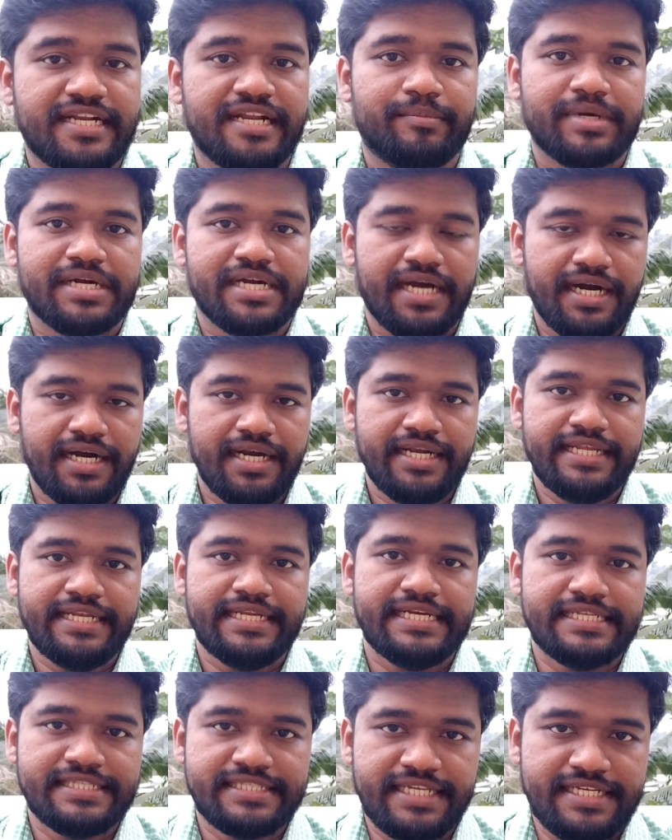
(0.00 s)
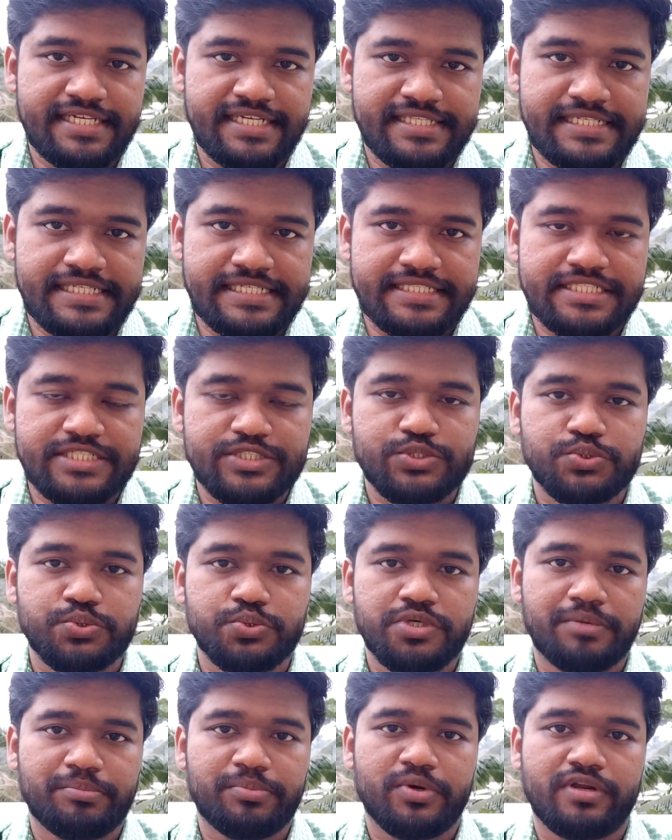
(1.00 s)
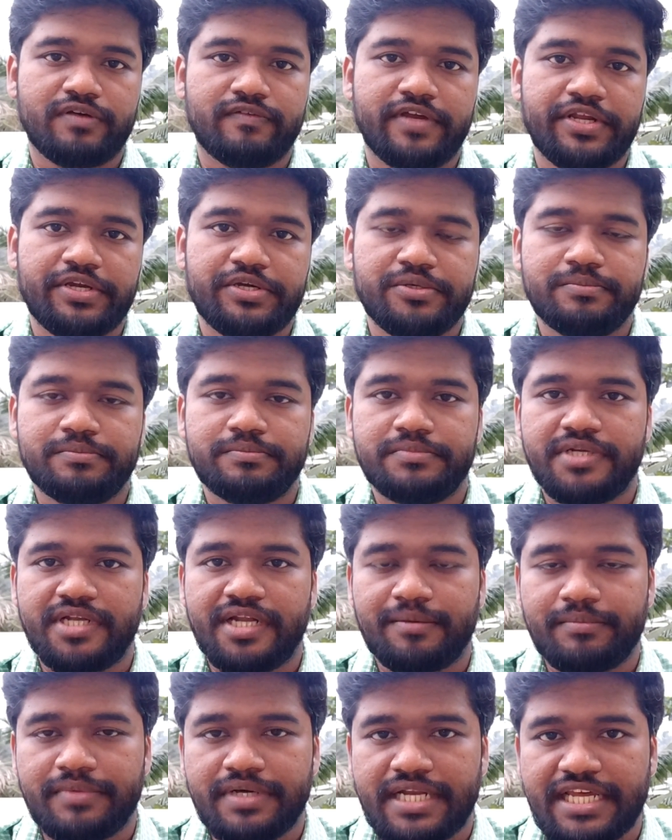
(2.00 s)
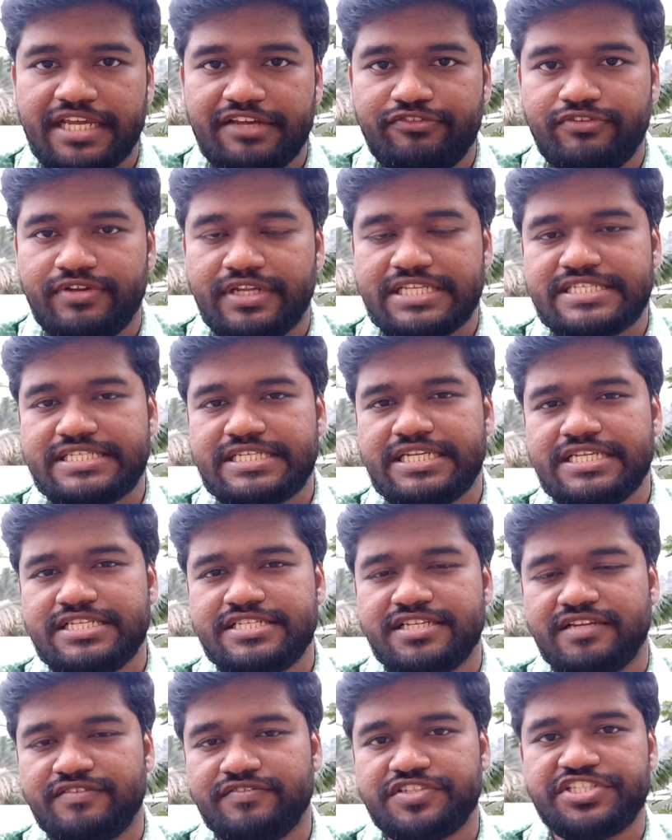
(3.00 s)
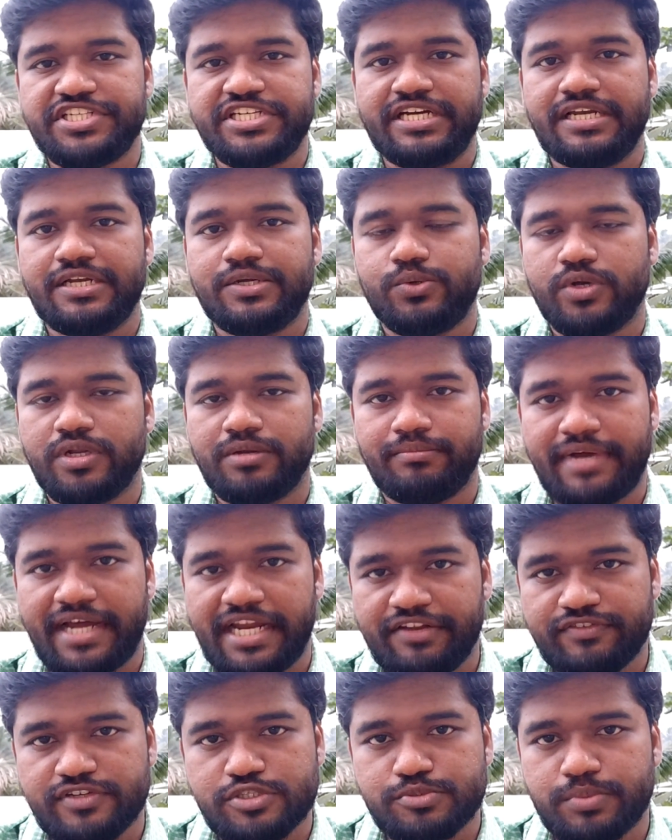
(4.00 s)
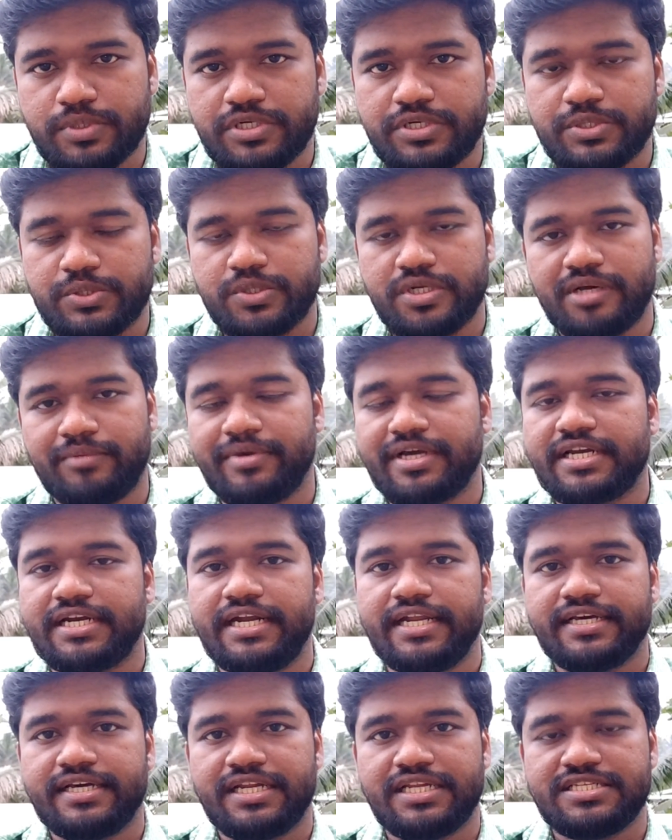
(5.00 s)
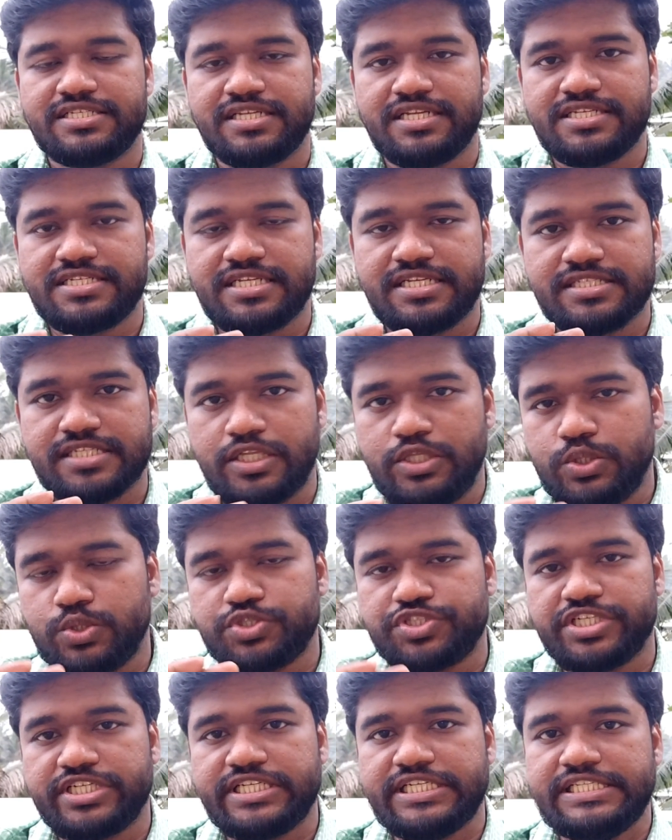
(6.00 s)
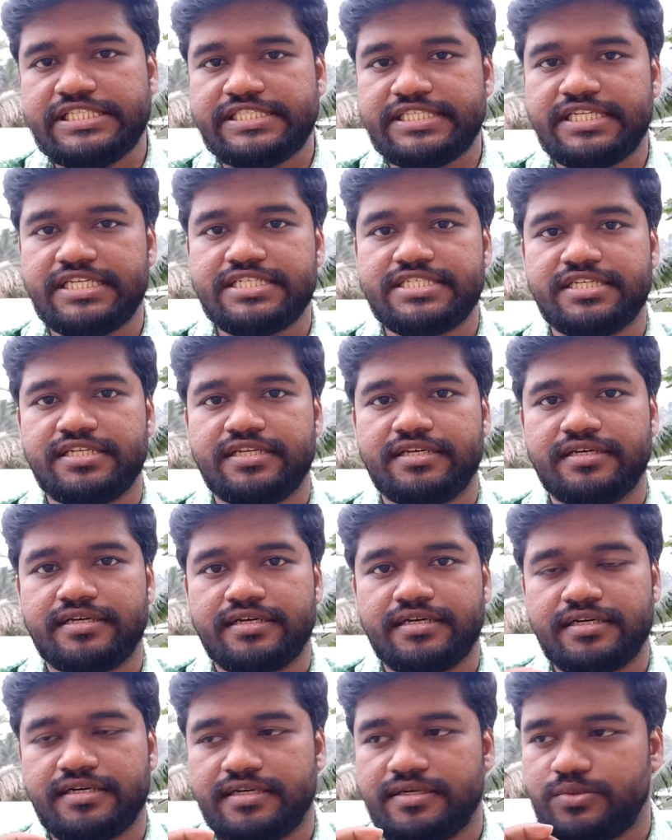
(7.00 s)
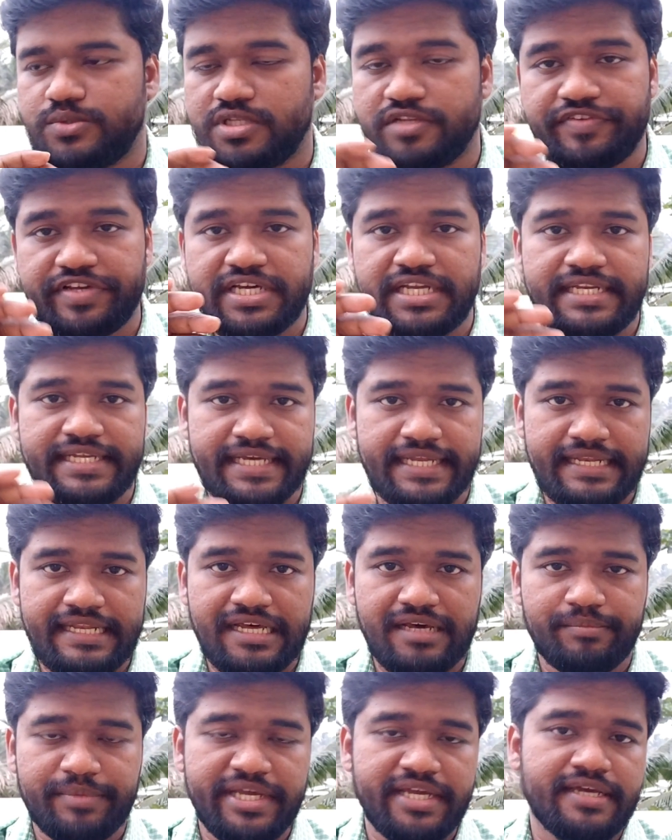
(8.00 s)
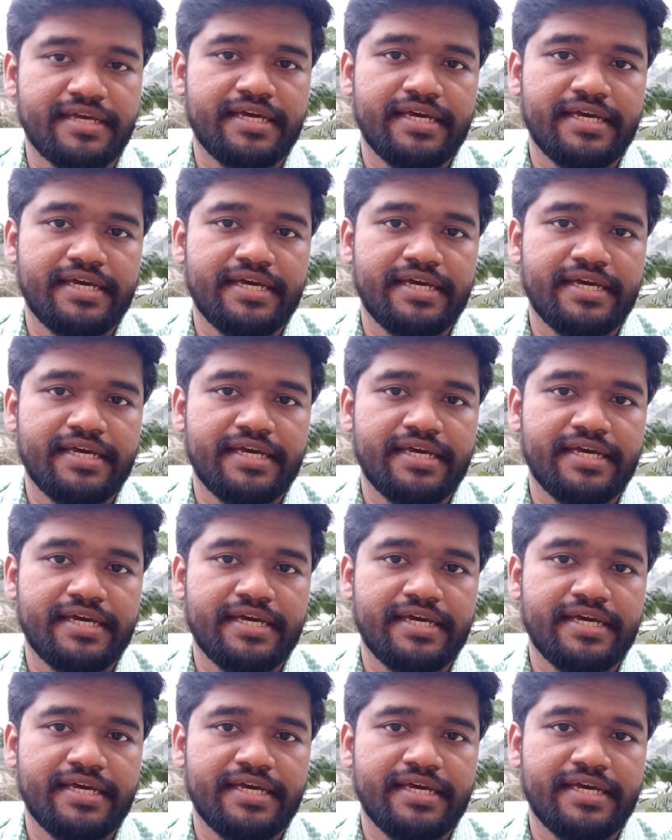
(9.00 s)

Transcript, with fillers: நம்ம காலையில் எழுந்திருக்கிறதுலேருந்து தூங்க போகிற வரைக்கும் நம்ம லைஃப்பில் சின்ன சின்ன விஷயங்கள் கூட நம்ம மேனிஃபெஸ்ட் பண்ணுறோம் நமக்கு நடக்கிற சின்ன சின்ன சந்தோஷங்கள் சின்ன சின்ன உதவிகள் எல்லாமே